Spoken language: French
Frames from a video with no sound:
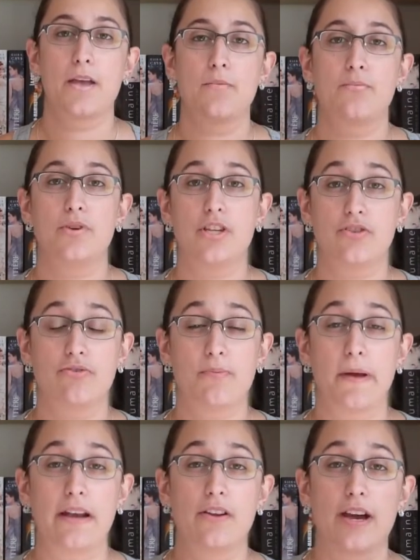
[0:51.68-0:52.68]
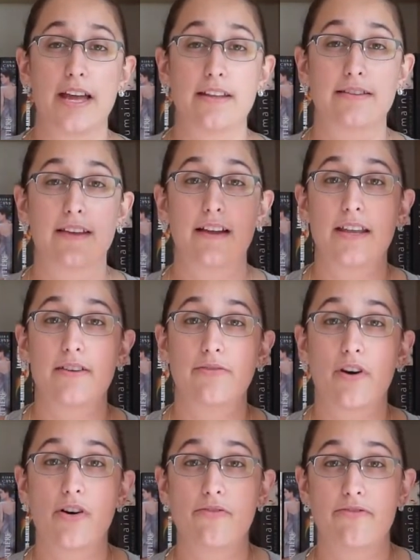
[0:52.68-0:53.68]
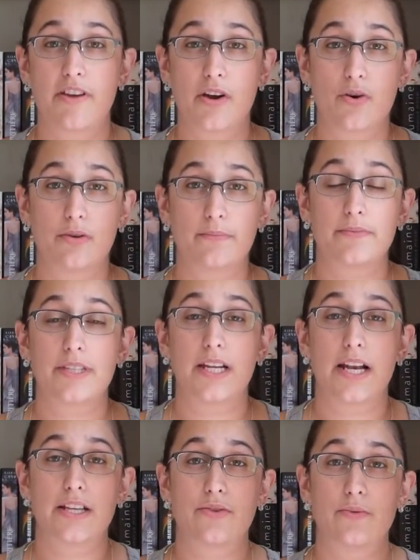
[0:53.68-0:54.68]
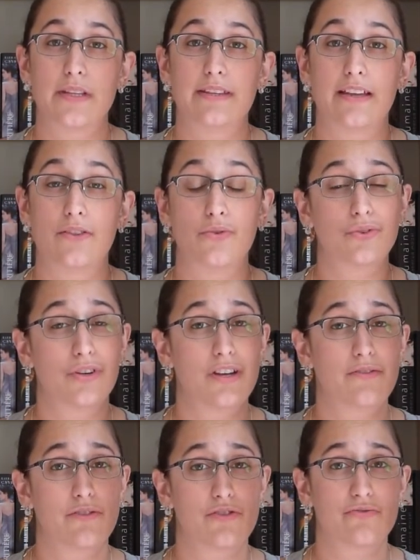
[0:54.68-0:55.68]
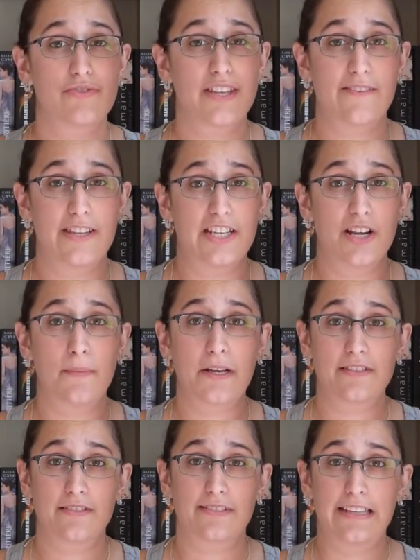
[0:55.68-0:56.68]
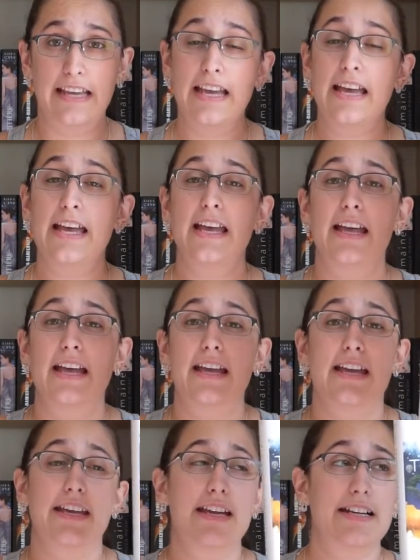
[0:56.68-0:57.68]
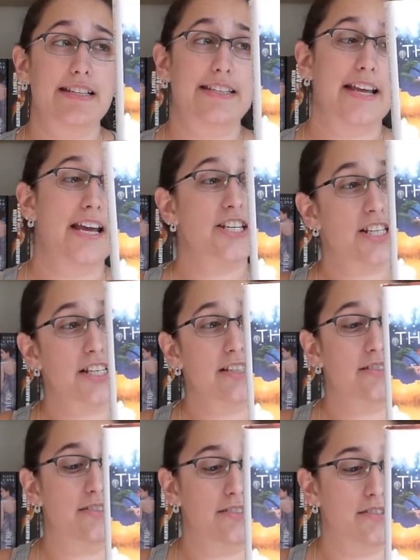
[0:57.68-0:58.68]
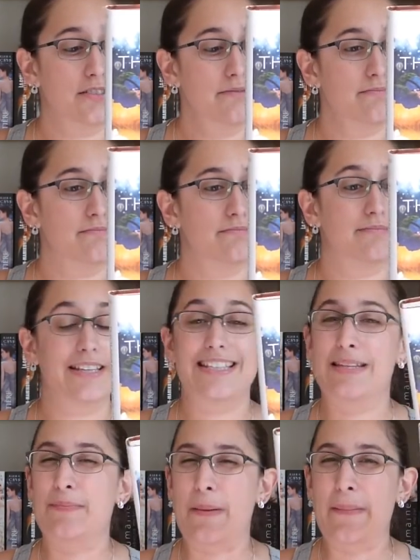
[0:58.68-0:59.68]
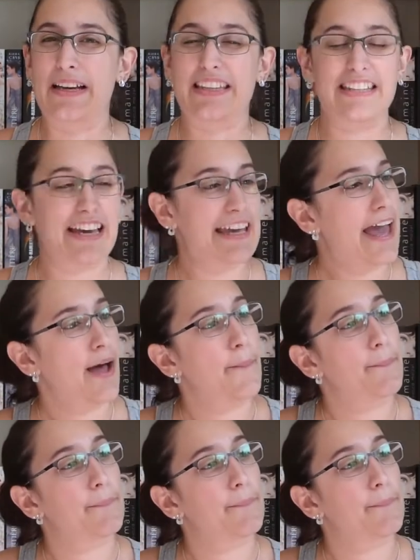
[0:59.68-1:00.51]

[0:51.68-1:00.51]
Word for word: Puis je vous parlerai d'un livre en VO, c'est la suite d'un autre livre que je vous avais déjà présenté. Il s'agit de... c'est pas marqué derrière,